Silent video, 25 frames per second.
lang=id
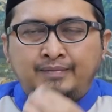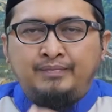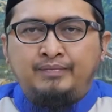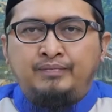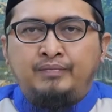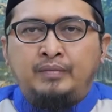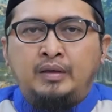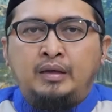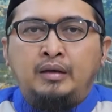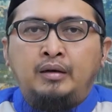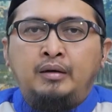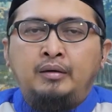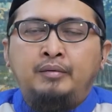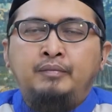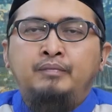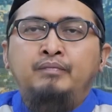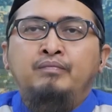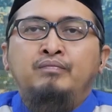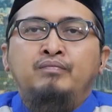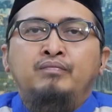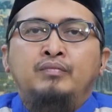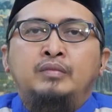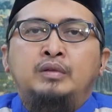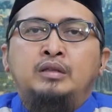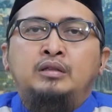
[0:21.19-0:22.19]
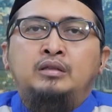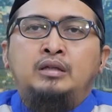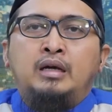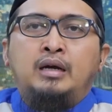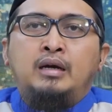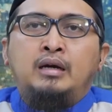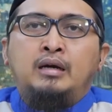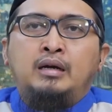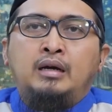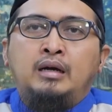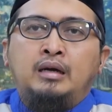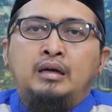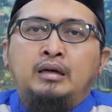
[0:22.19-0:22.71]
ya
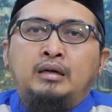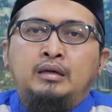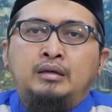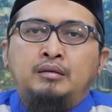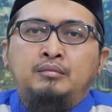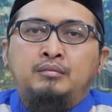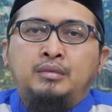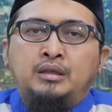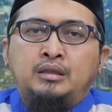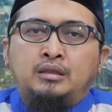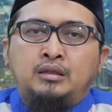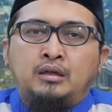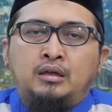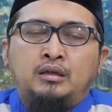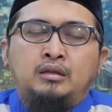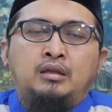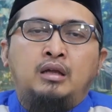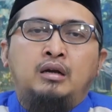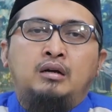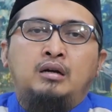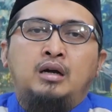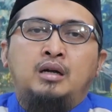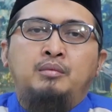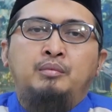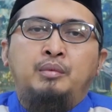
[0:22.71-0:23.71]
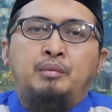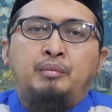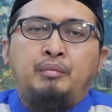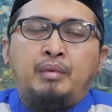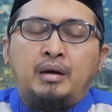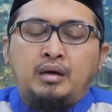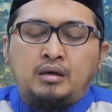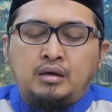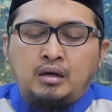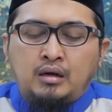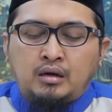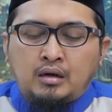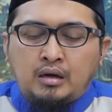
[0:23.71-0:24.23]
jangan menceritakan
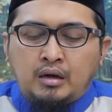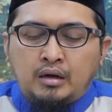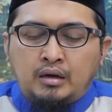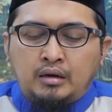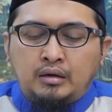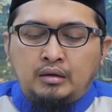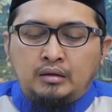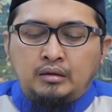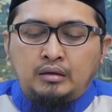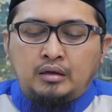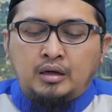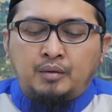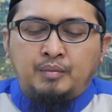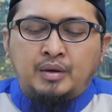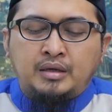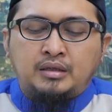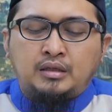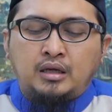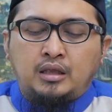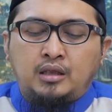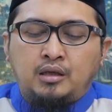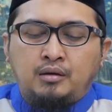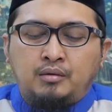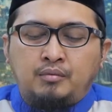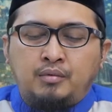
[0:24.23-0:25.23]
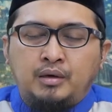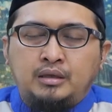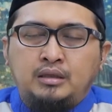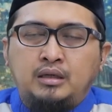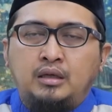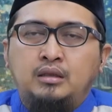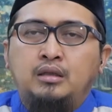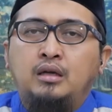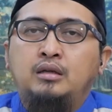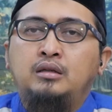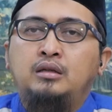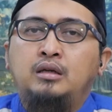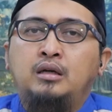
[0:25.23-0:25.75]
membanggakan
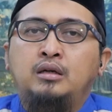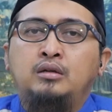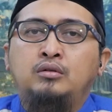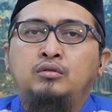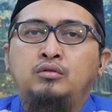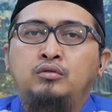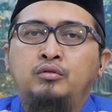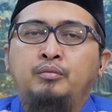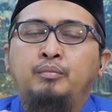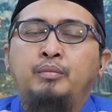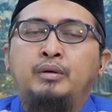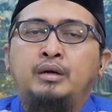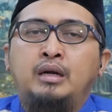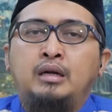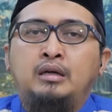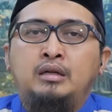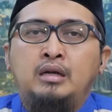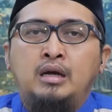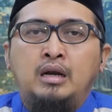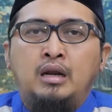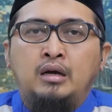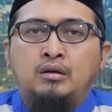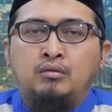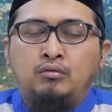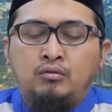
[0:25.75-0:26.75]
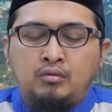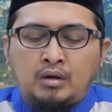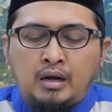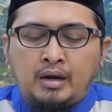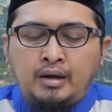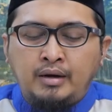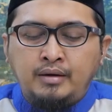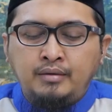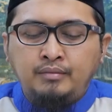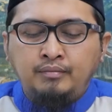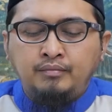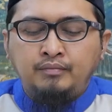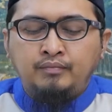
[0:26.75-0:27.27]
kemaksiatan-kemaksiatan yang dulu pernah dia
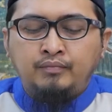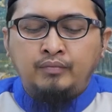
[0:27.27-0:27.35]
lakukan